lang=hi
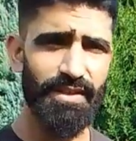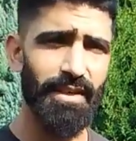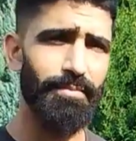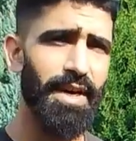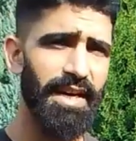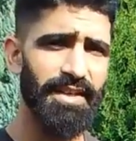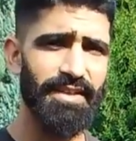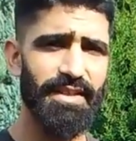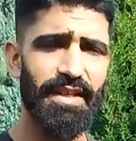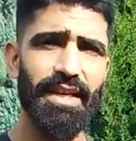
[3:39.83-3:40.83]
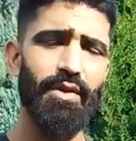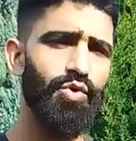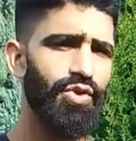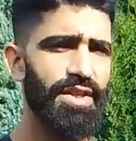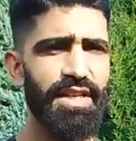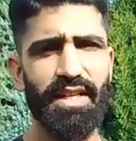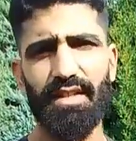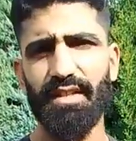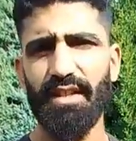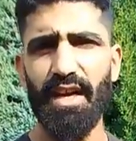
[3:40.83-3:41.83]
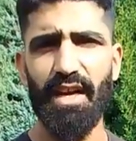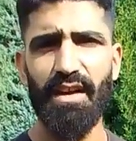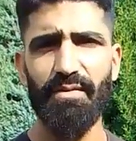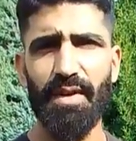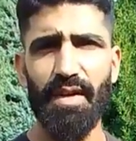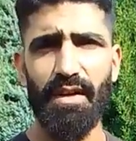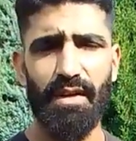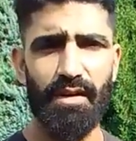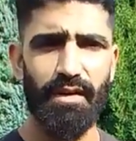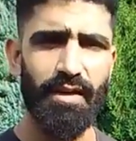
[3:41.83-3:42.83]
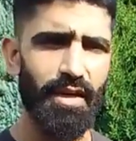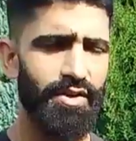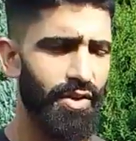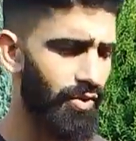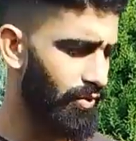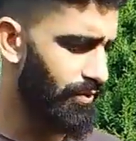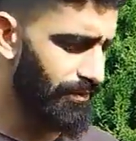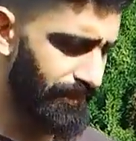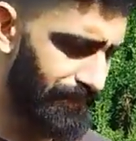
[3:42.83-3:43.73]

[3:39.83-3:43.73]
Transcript: से 22 तक या उससे ज़्यादा जितना आप कर सको